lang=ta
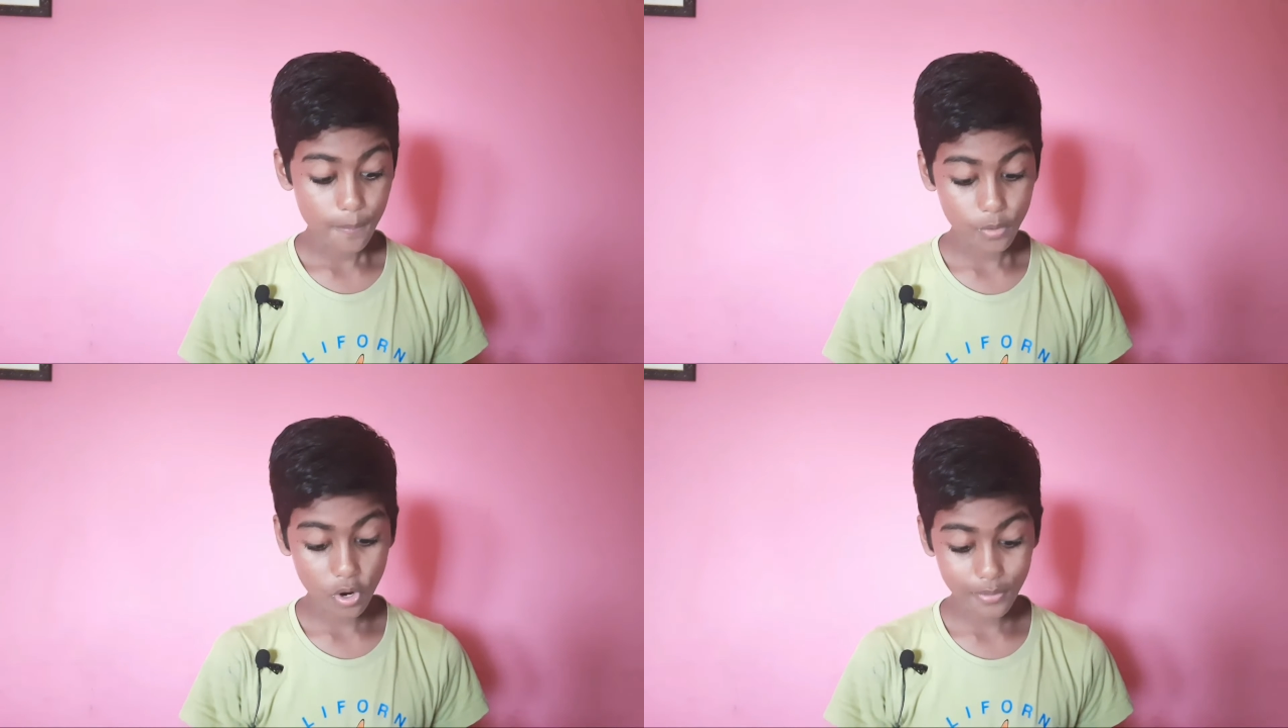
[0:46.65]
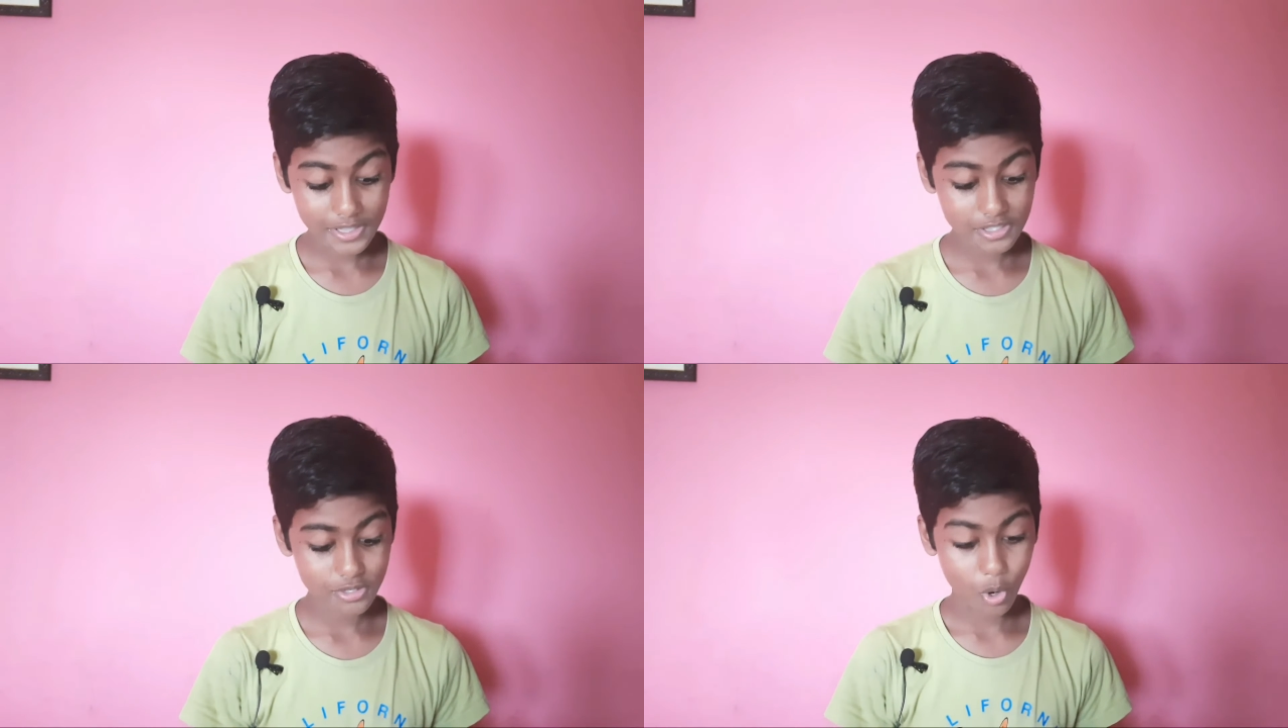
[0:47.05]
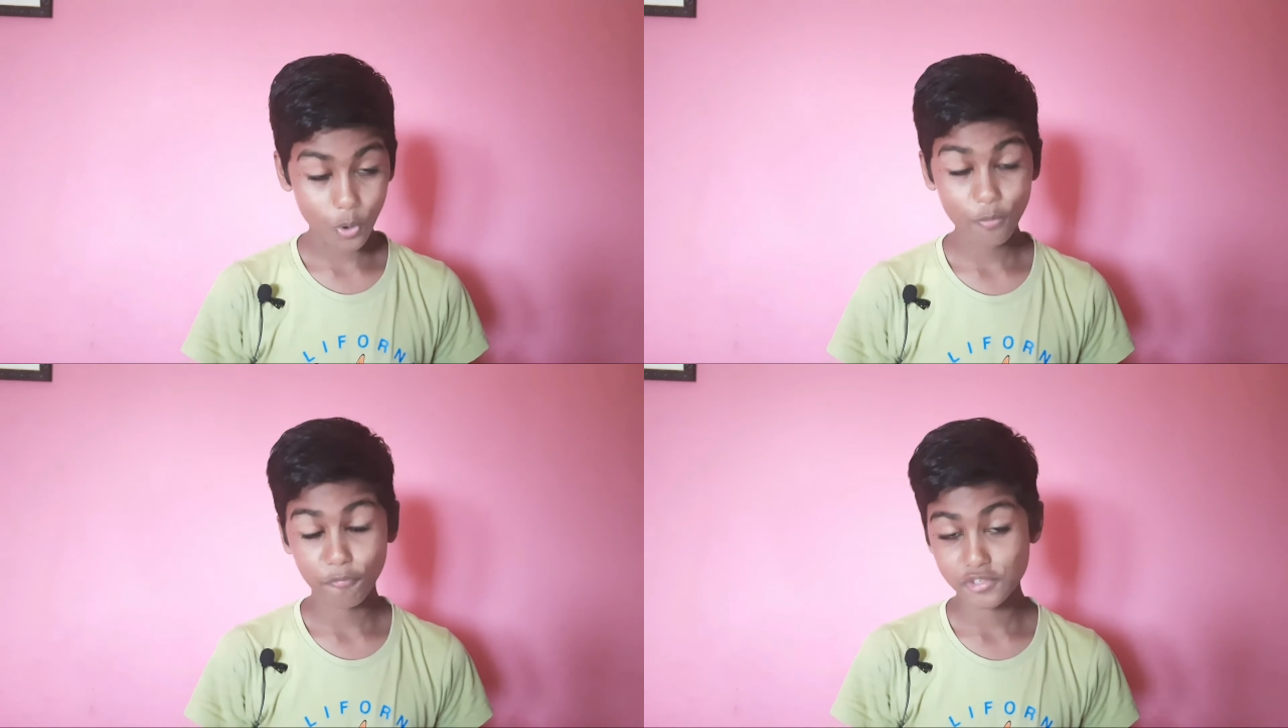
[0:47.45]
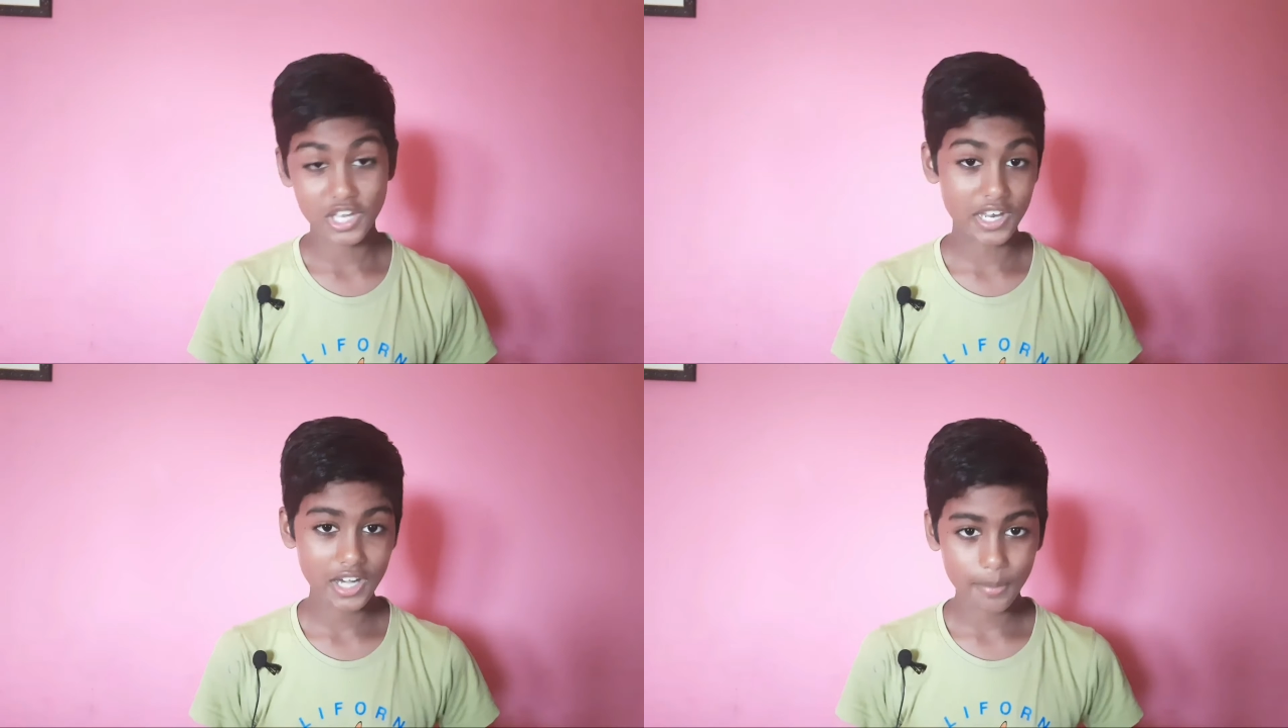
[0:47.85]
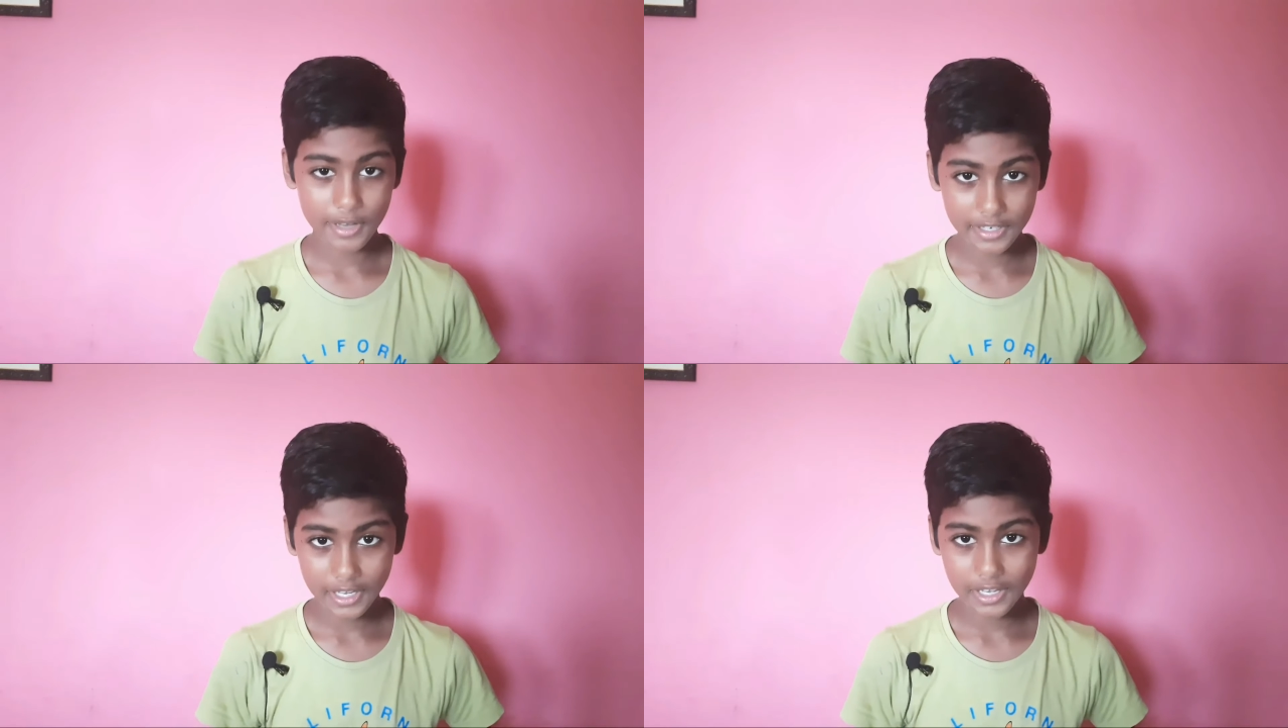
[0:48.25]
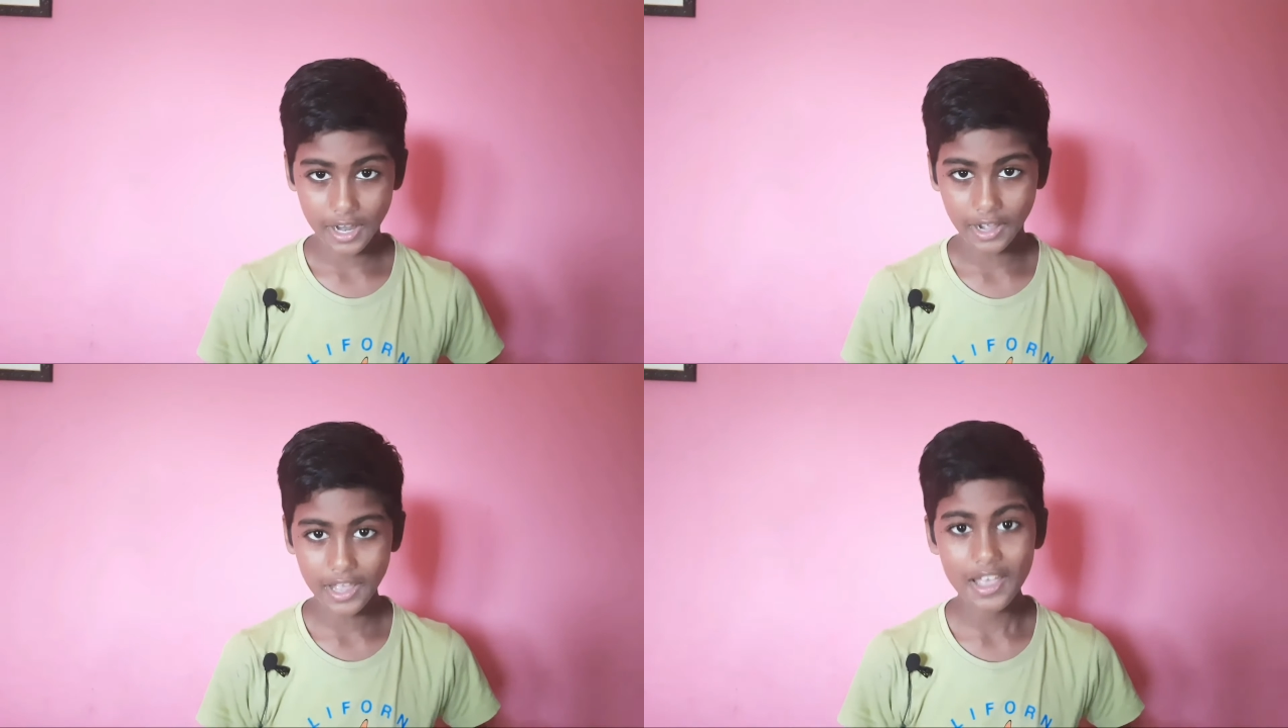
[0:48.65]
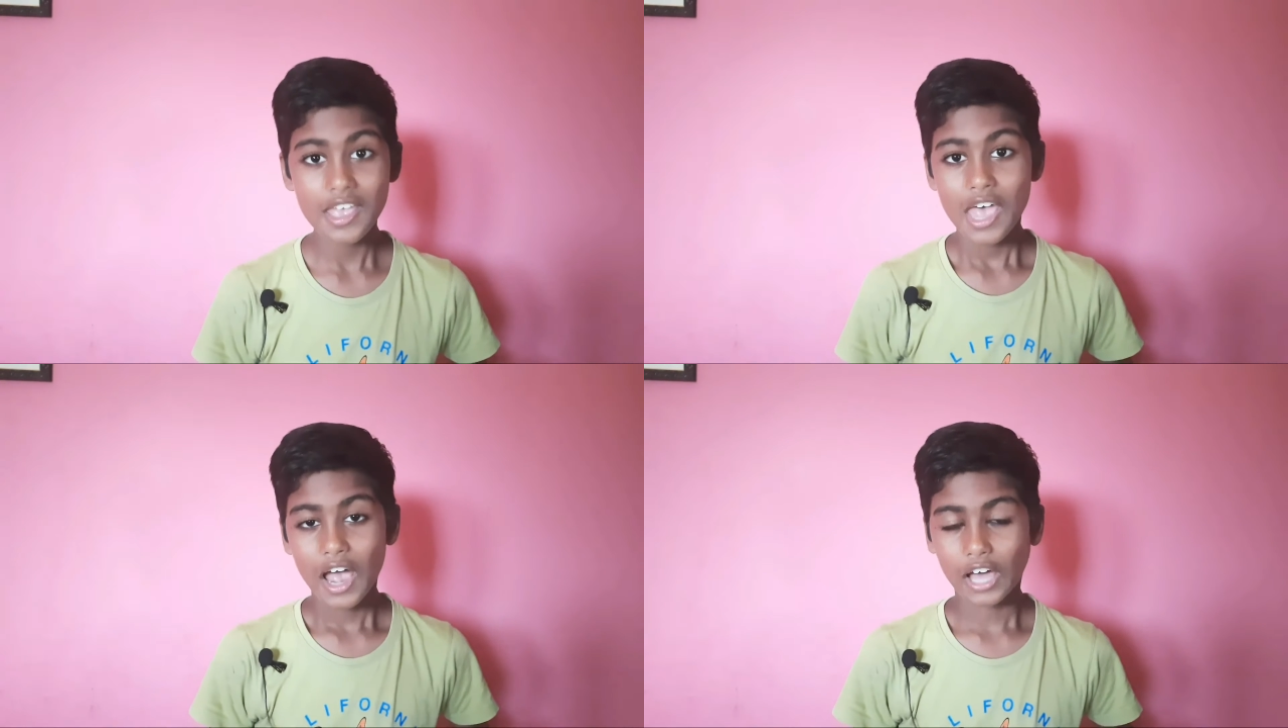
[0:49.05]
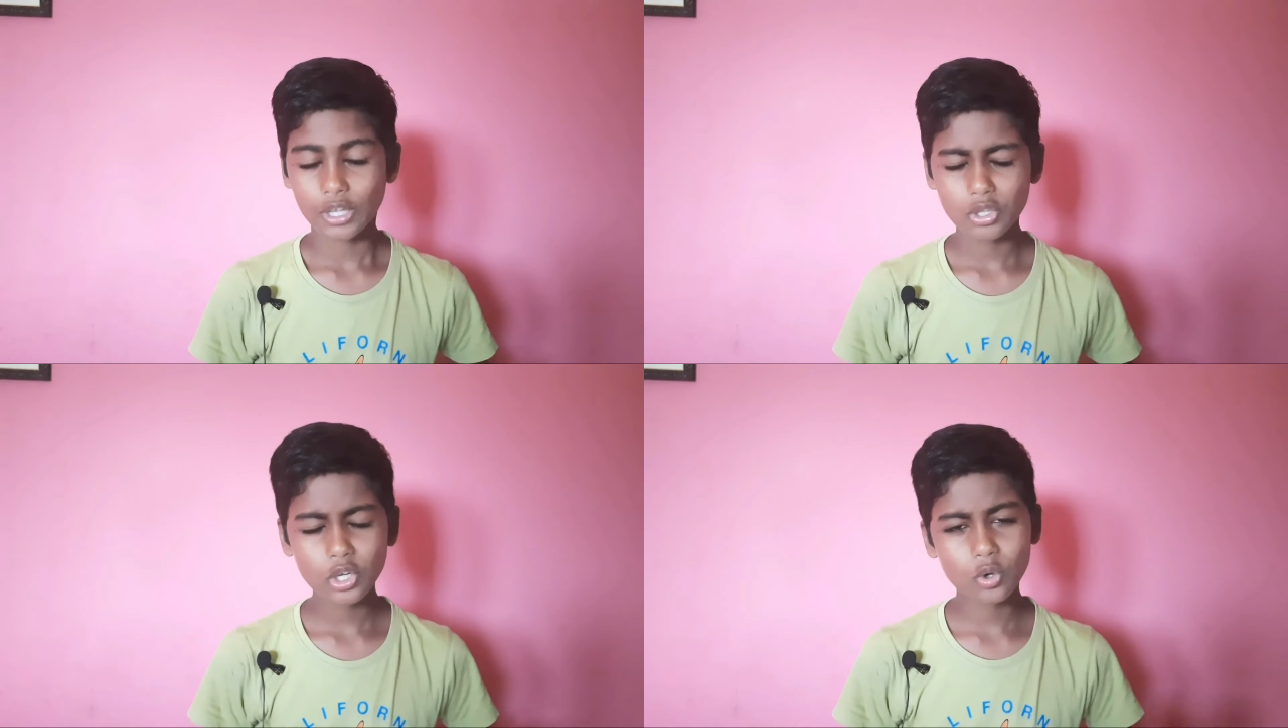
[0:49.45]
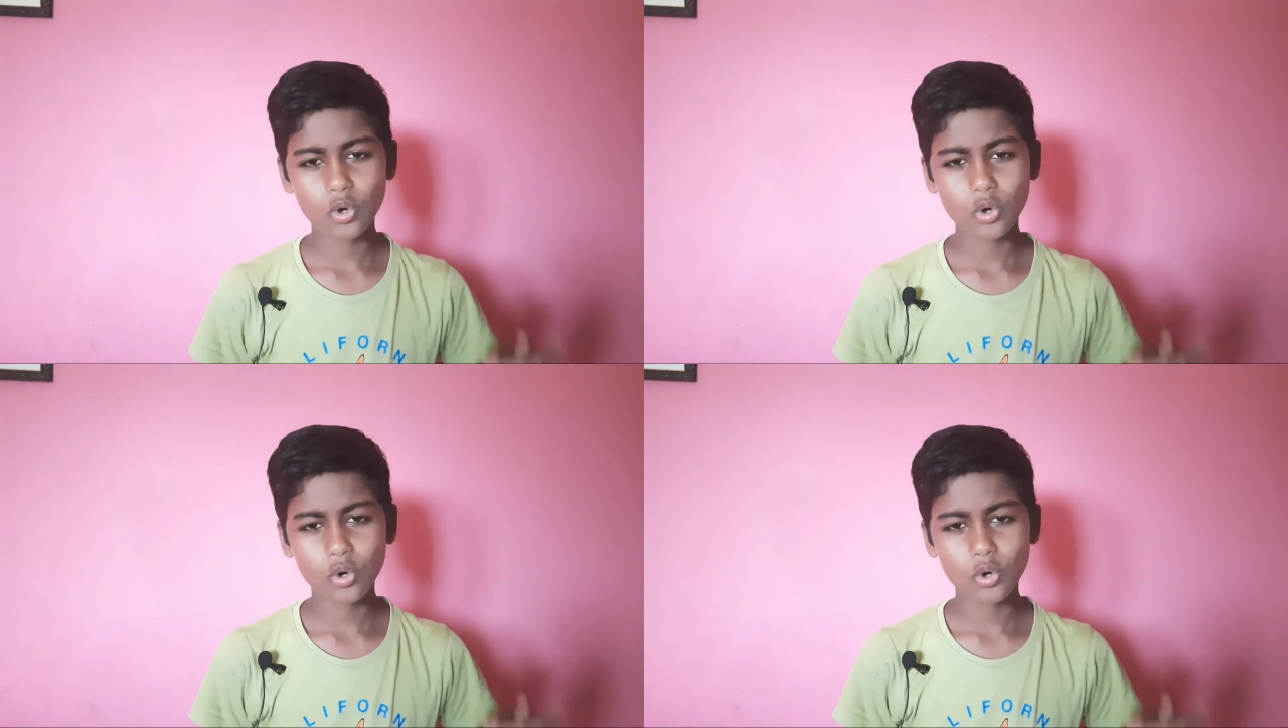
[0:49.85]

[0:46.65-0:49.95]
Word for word: ப்ரோவின்ஸ் ஆஃப் சைனா அப்படின்னு கேட்குறாங்க அதாவது